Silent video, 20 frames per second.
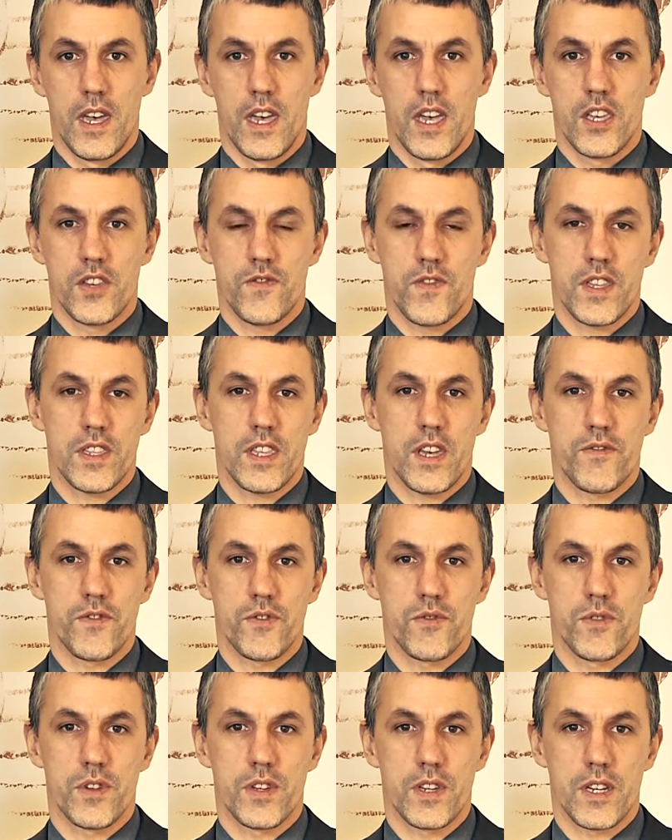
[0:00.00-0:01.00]
Święta, w
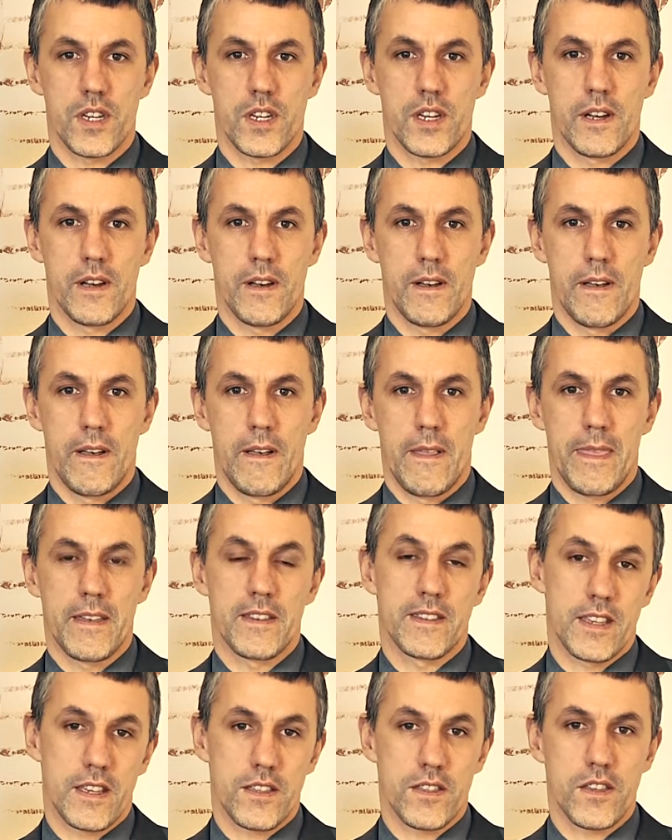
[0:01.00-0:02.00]
których
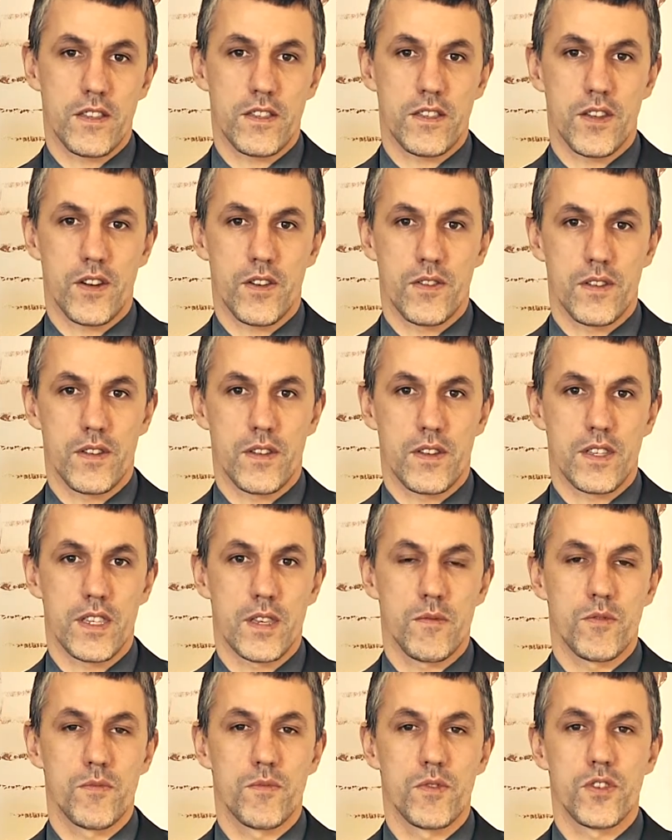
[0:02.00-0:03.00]
z jednej strony
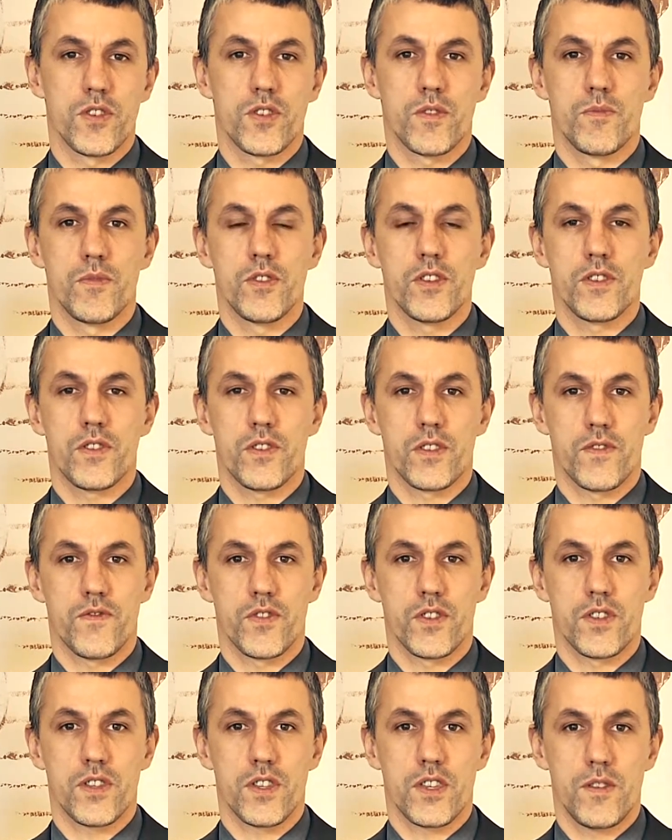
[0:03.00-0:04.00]
chcemy być blisko ze
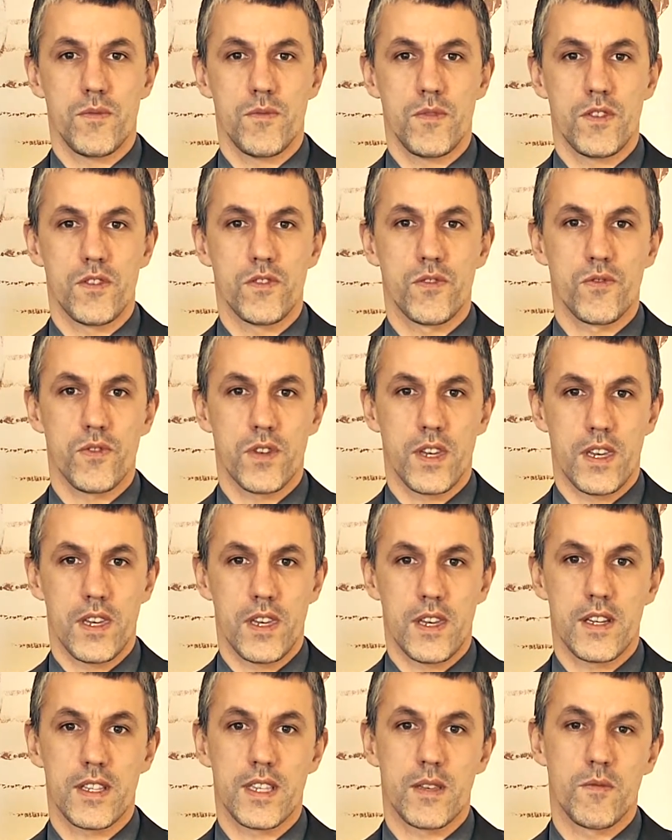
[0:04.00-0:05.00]
wszystkimi, z
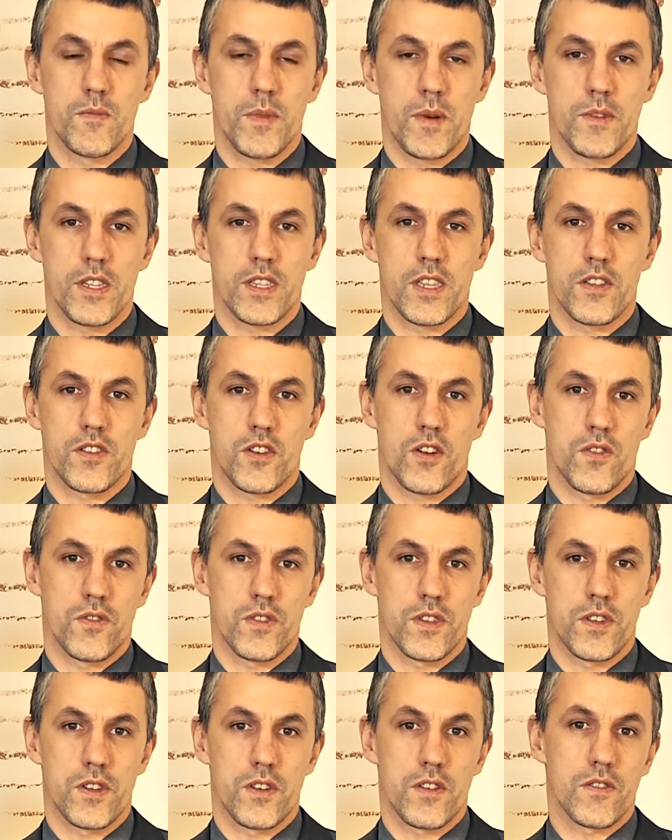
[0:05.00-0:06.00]
drugiej chcemy pamiętać o
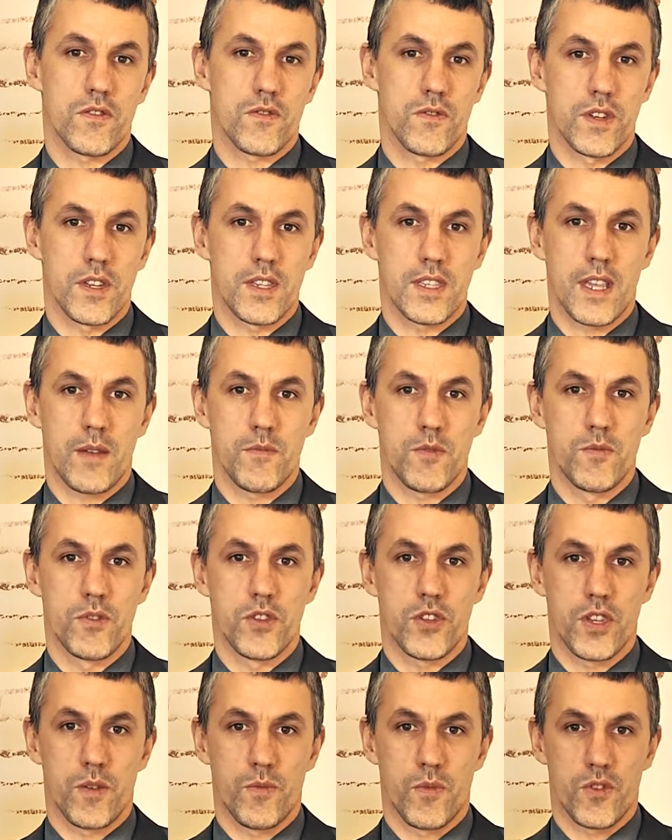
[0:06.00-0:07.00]
tych, których z nami
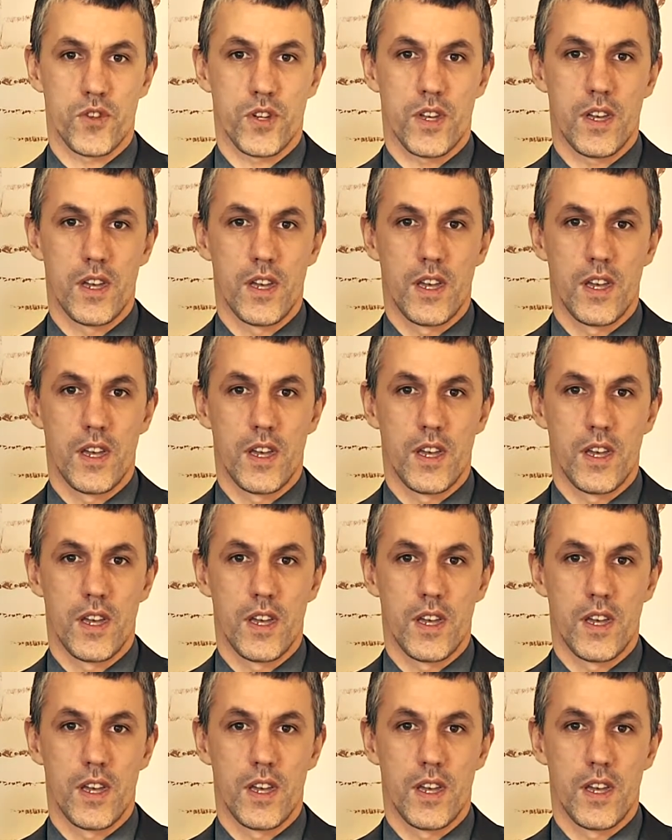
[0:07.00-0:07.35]
być nie może.